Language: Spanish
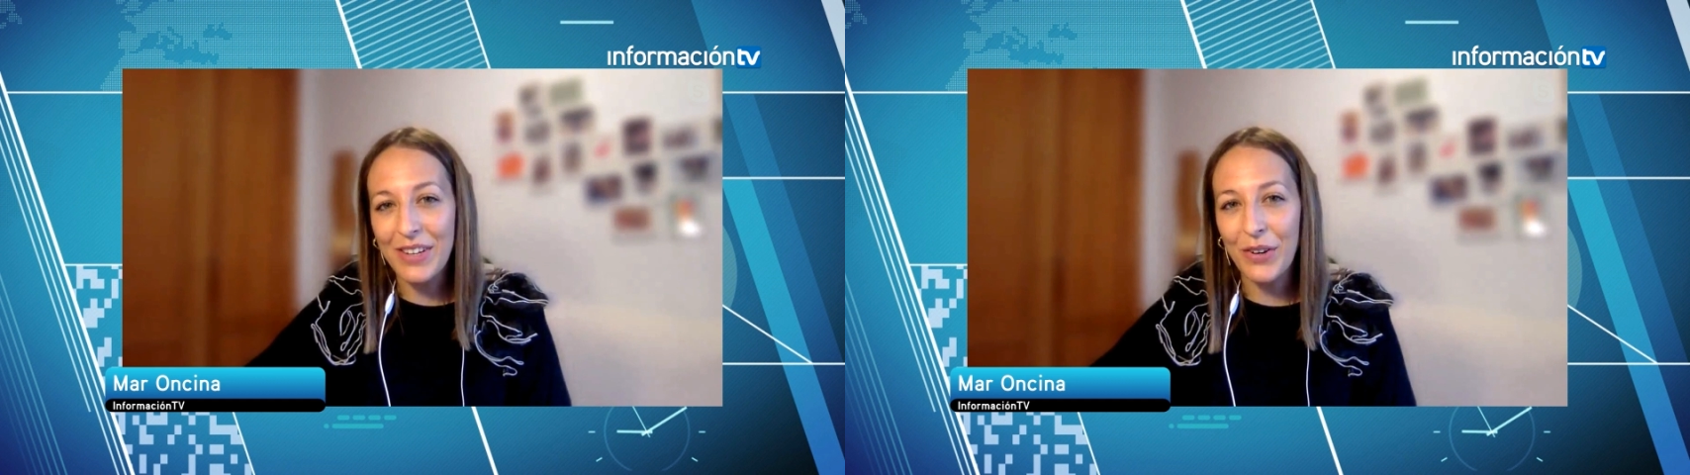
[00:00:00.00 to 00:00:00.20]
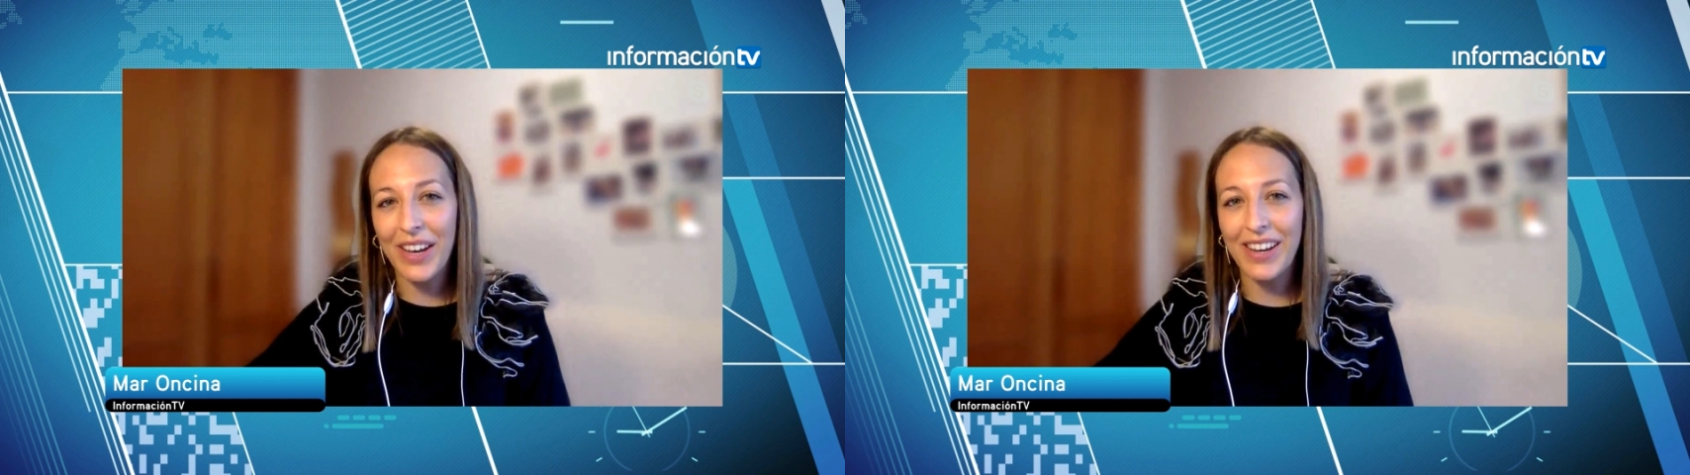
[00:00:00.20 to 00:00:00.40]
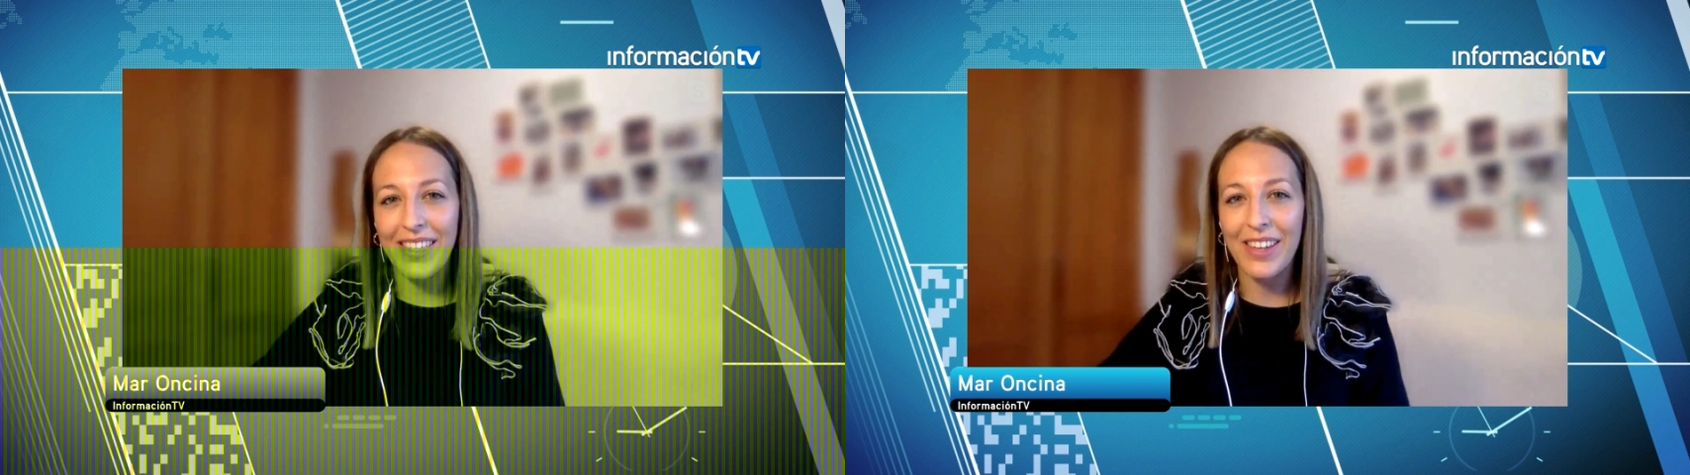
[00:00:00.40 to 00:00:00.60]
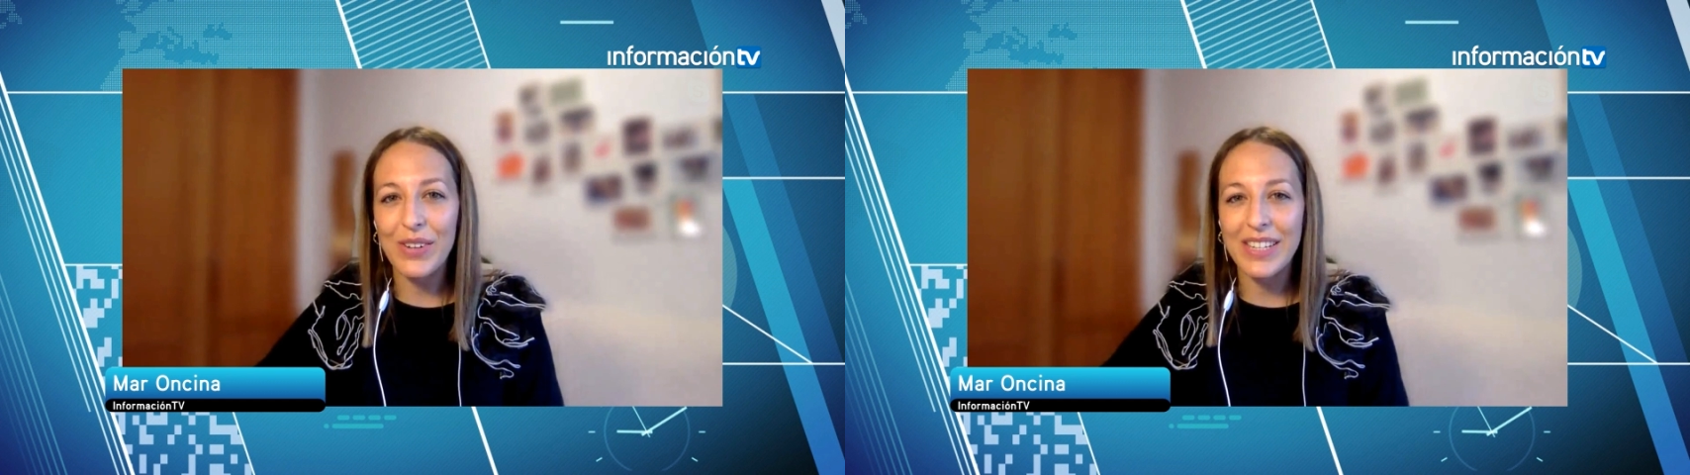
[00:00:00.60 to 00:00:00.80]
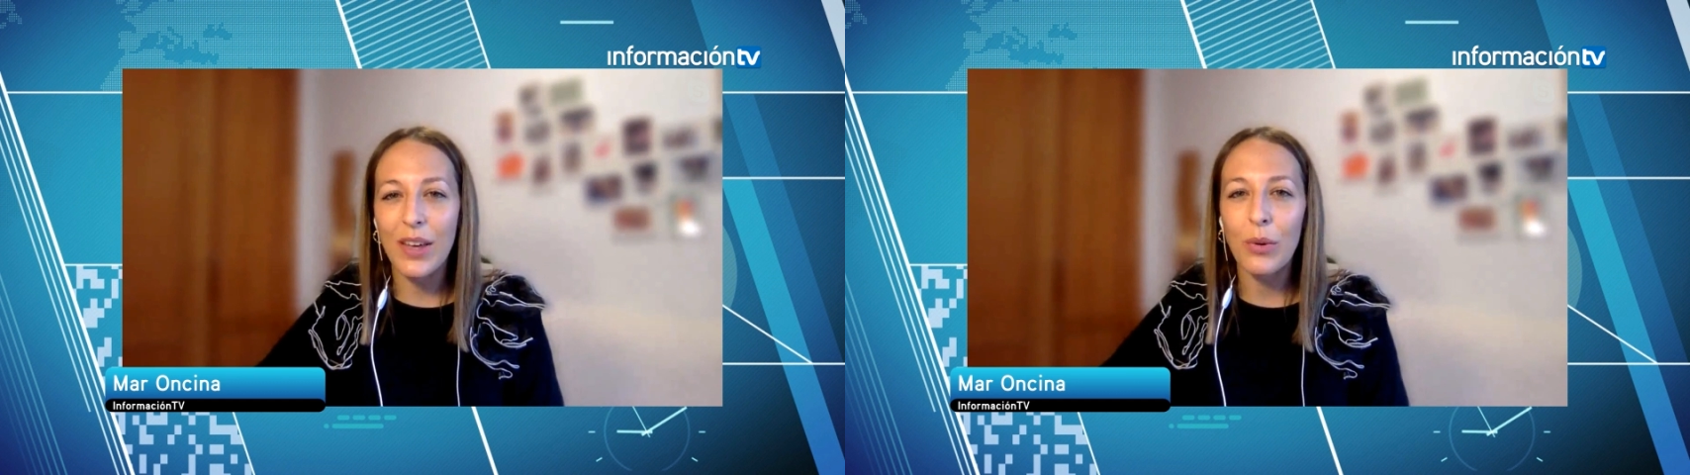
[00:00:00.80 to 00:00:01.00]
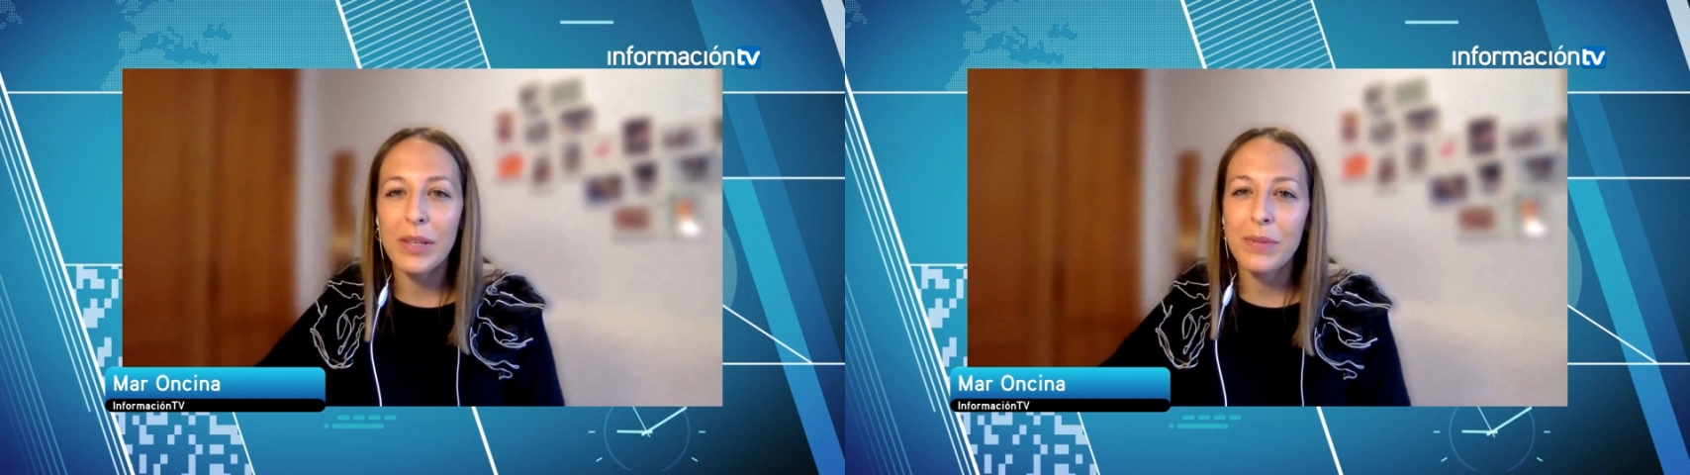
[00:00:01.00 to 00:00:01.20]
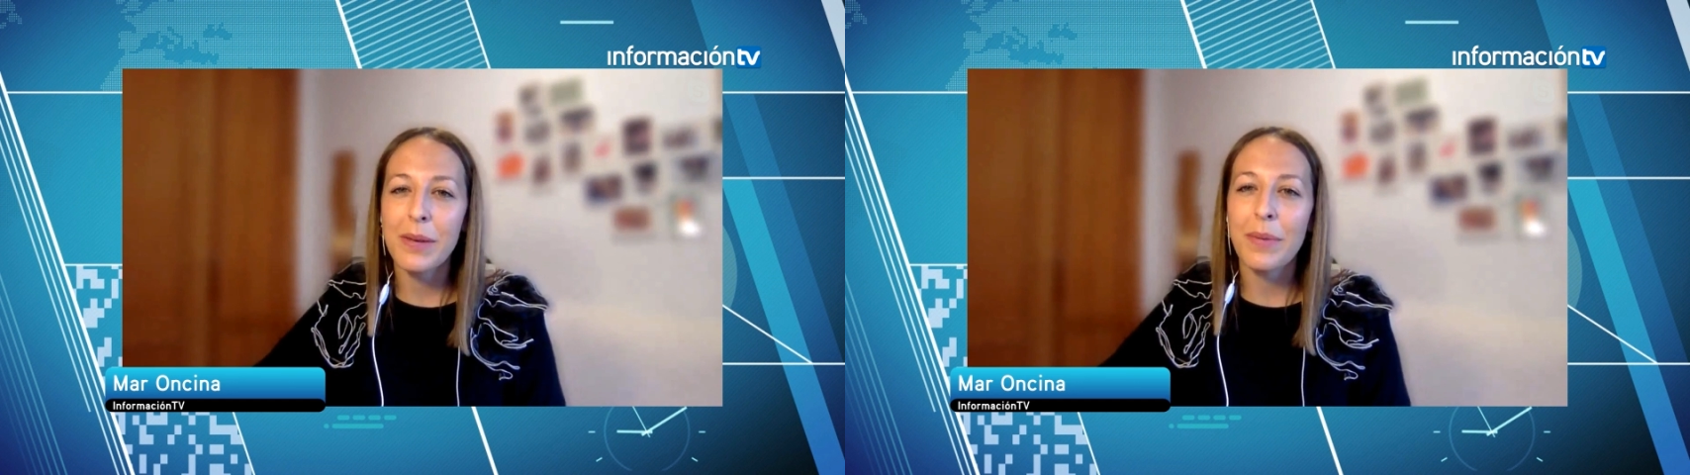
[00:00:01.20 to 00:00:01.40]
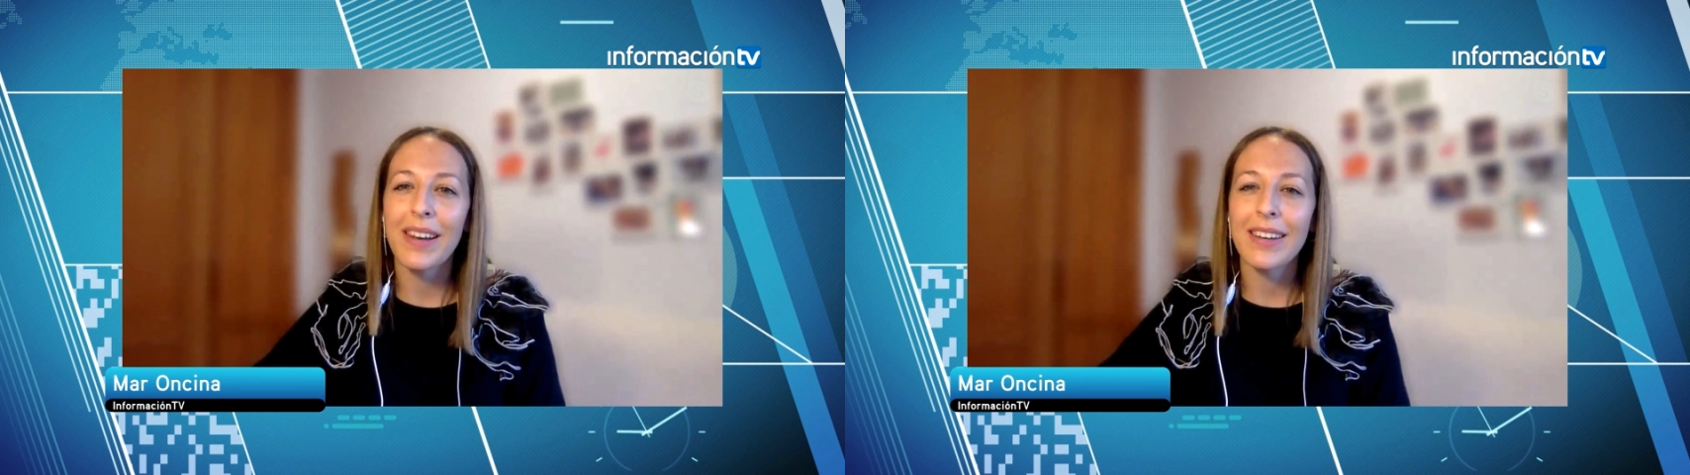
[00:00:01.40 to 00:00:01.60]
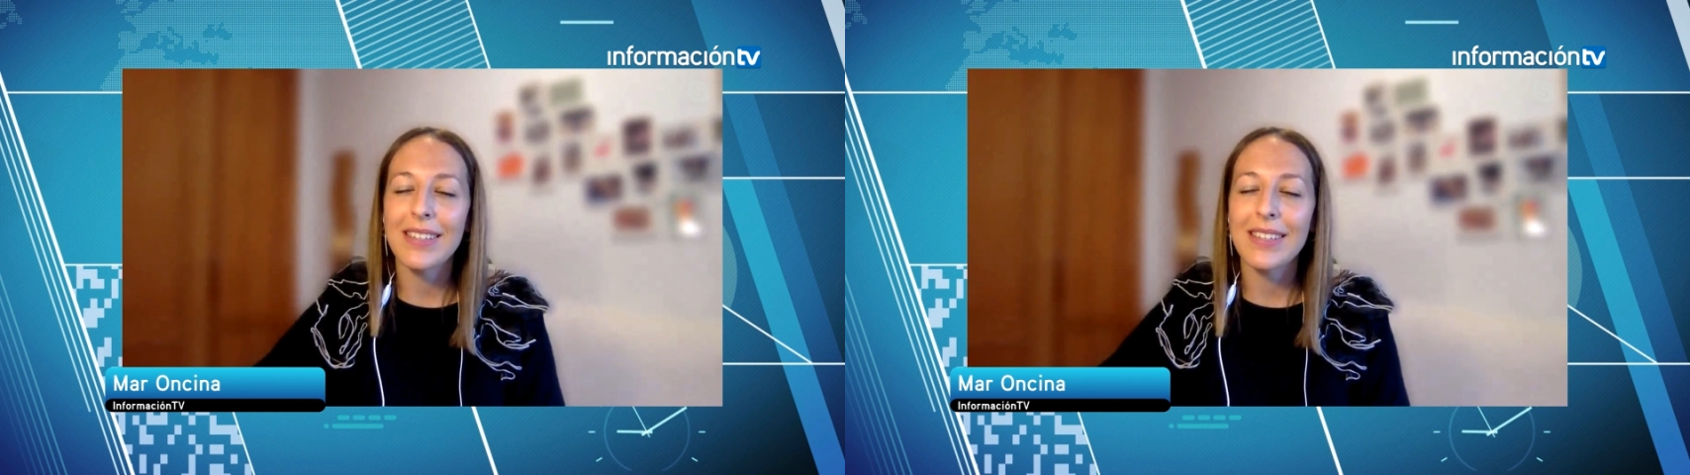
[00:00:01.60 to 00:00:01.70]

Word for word: que organizaron esta última semana